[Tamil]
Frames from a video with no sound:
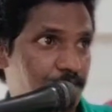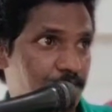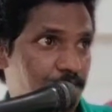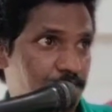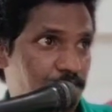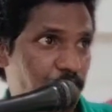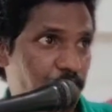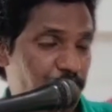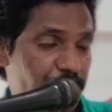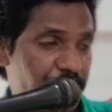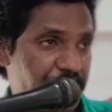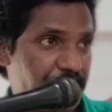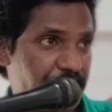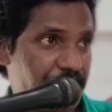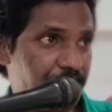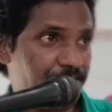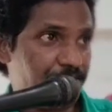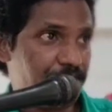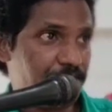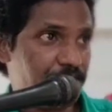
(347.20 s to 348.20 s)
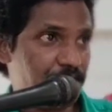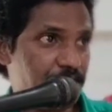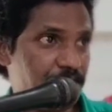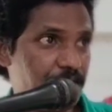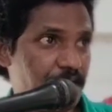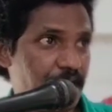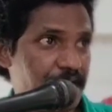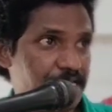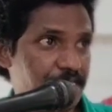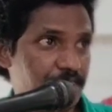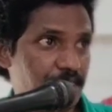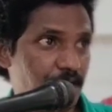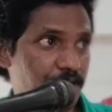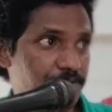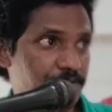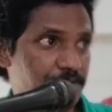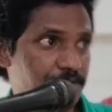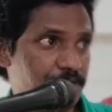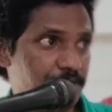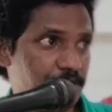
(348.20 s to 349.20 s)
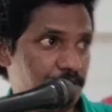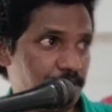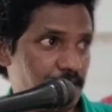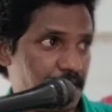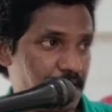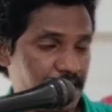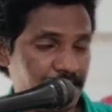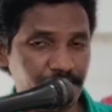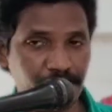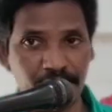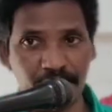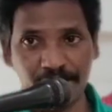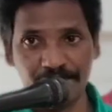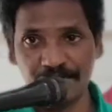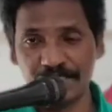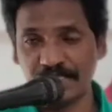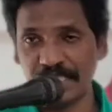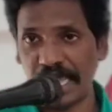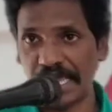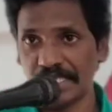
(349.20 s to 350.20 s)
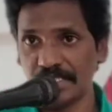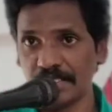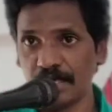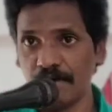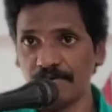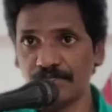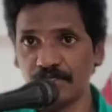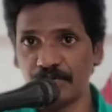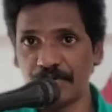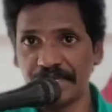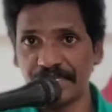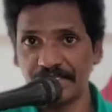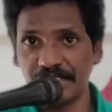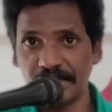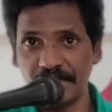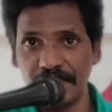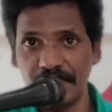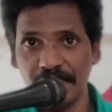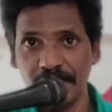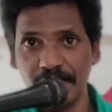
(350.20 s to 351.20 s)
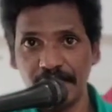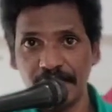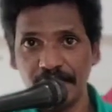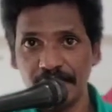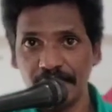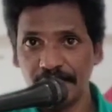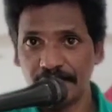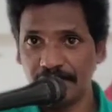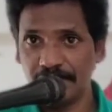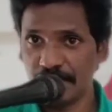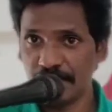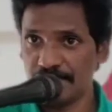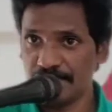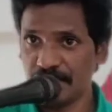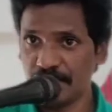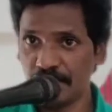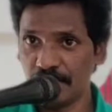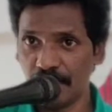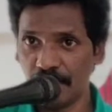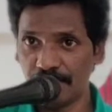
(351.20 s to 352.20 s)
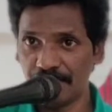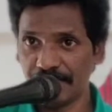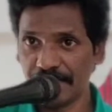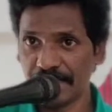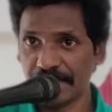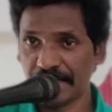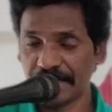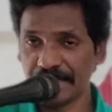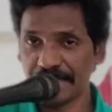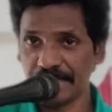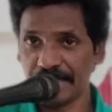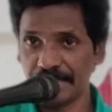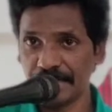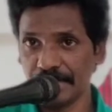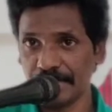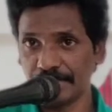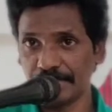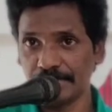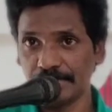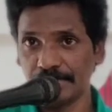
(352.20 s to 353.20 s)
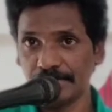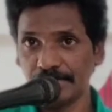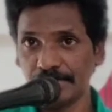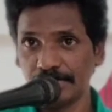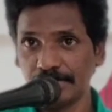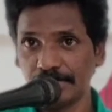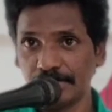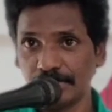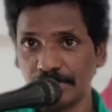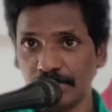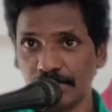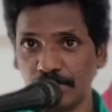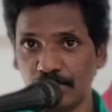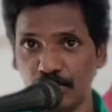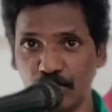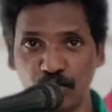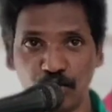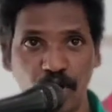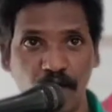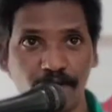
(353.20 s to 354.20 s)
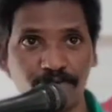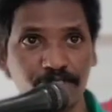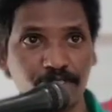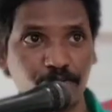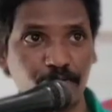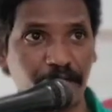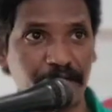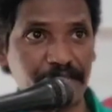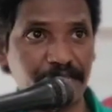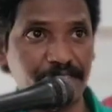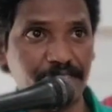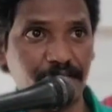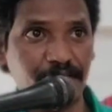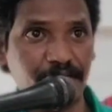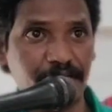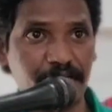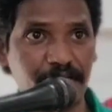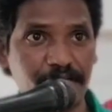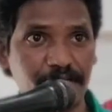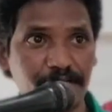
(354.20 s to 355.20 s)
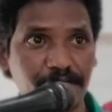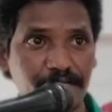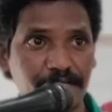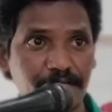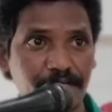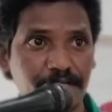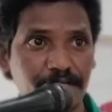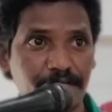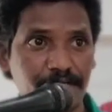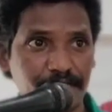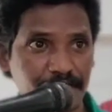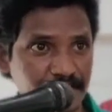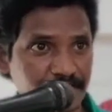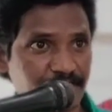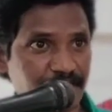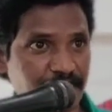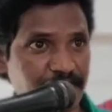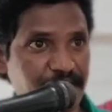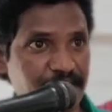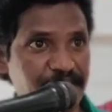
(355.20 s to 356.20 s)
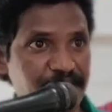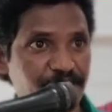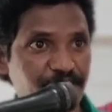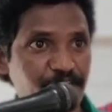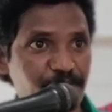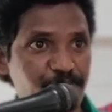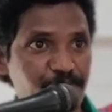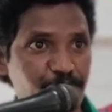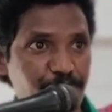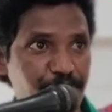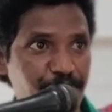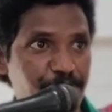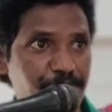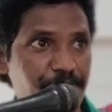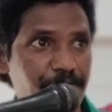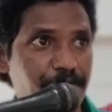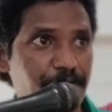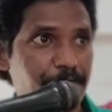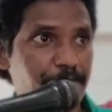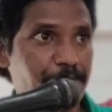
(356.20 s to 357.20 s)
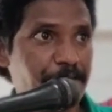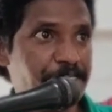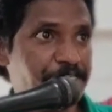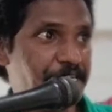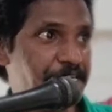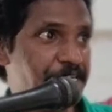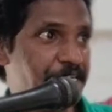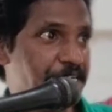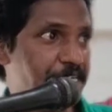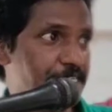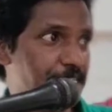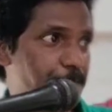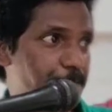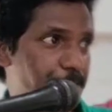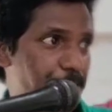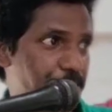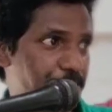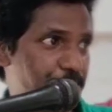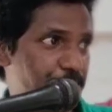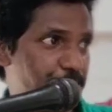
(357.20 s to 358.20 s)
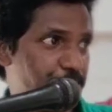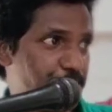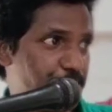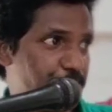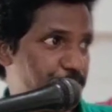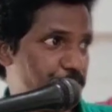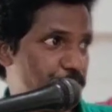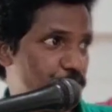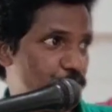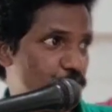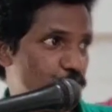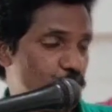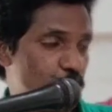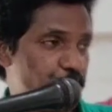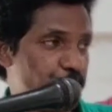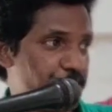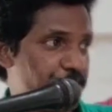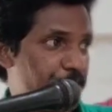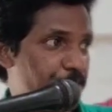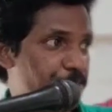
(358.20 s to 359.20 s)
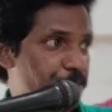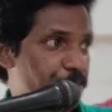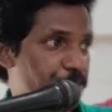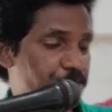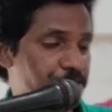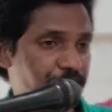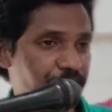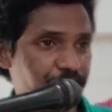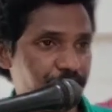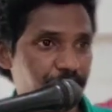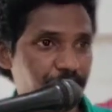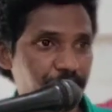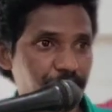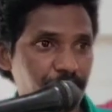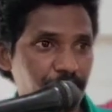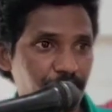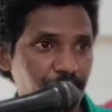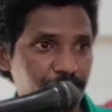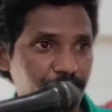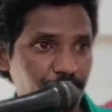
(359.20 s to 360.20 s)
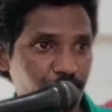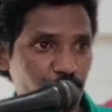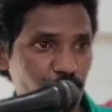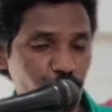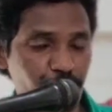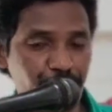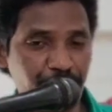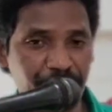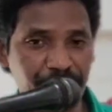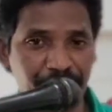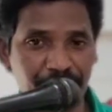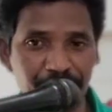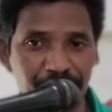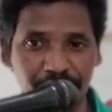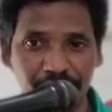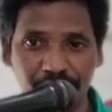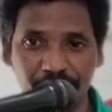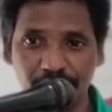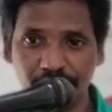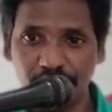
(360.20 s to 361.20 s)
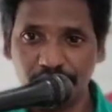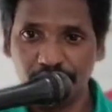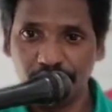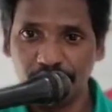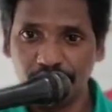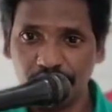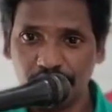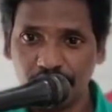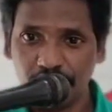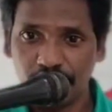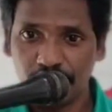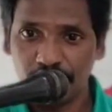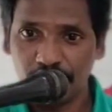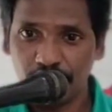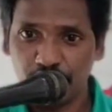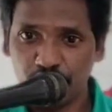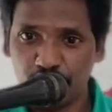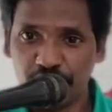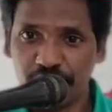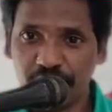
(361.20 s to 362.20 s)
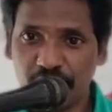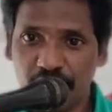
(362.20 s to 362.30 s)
தன்னுடைய எழுபத்தி ஐந்தாவது எழுபத்தி ஐந்தாவது வயதிலே தேவன் அவரை அழைக்கிறார் நூறாவது வயதிலே ஈசாக்கு என்ன செய்ய முடியும் பெற்றெடுக்கிறதை பார்க்க முடியும் கூப்பிட்ட பொழுது அந்த கூப்பிட்டு கொடுத்த